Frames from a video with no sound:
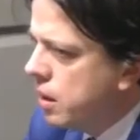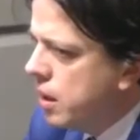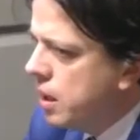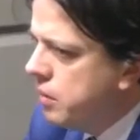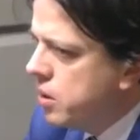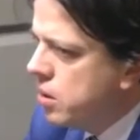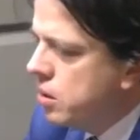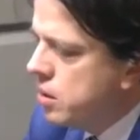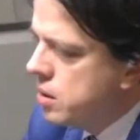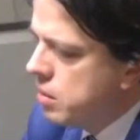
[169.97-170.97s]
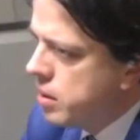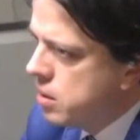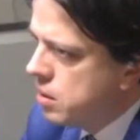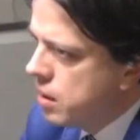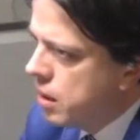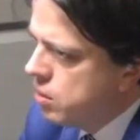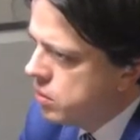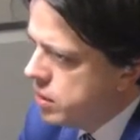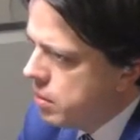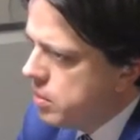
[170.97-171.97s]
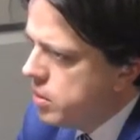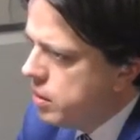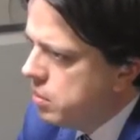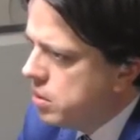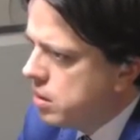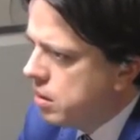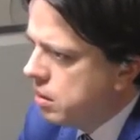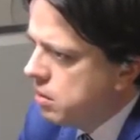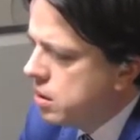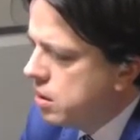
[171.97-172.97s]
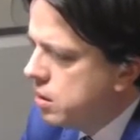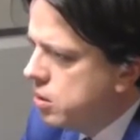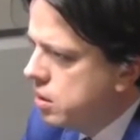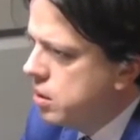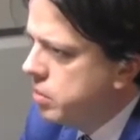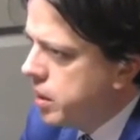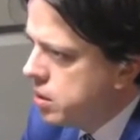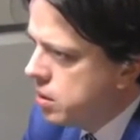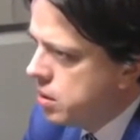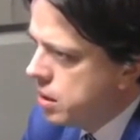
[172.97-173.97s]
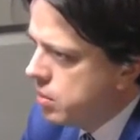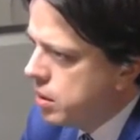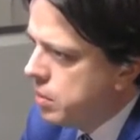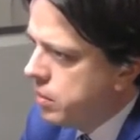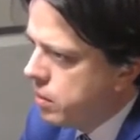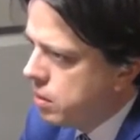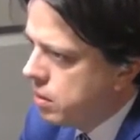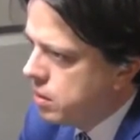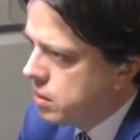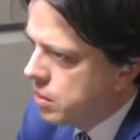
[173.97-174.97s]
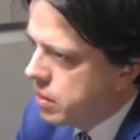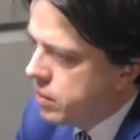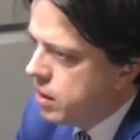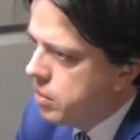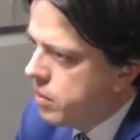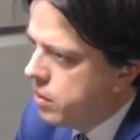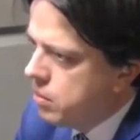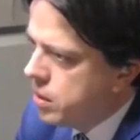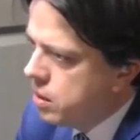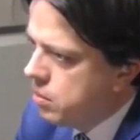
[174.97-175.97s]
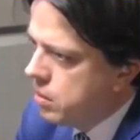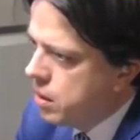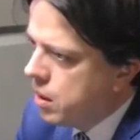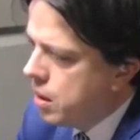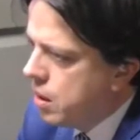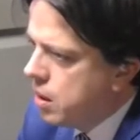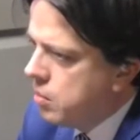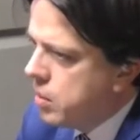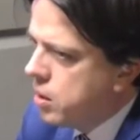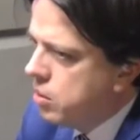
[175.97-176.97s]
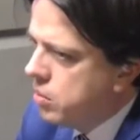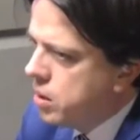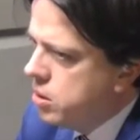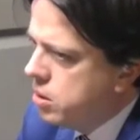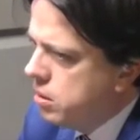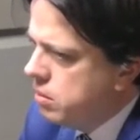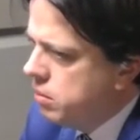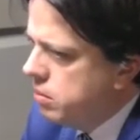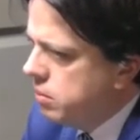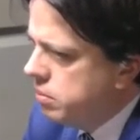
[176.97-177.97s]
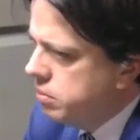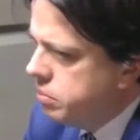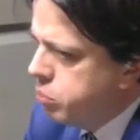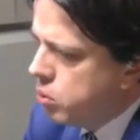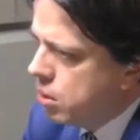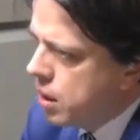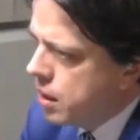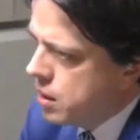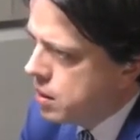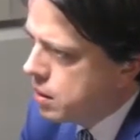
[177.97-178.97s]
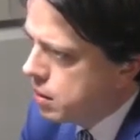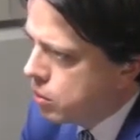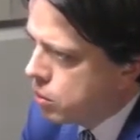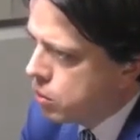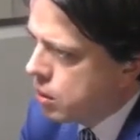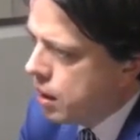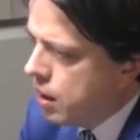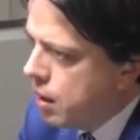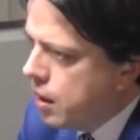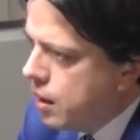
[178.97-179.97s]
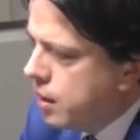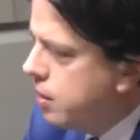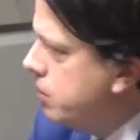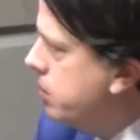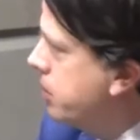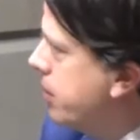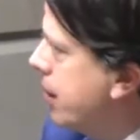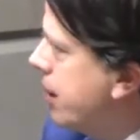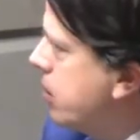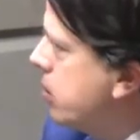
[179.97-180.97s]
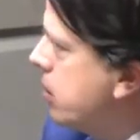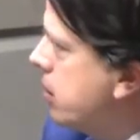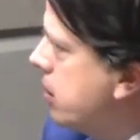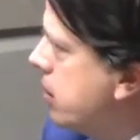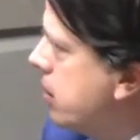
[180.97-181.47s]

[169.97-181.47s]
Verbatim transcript: ja nie wierzę, oni też za bardzo nie, ale oczywiście mamy świadomość tego, że te 35-37 to na pewno więcej, na, pe na pewno dwa będą, razy więcej niż platforma będą tak. mieć y, półtora raza góra. Ja też y,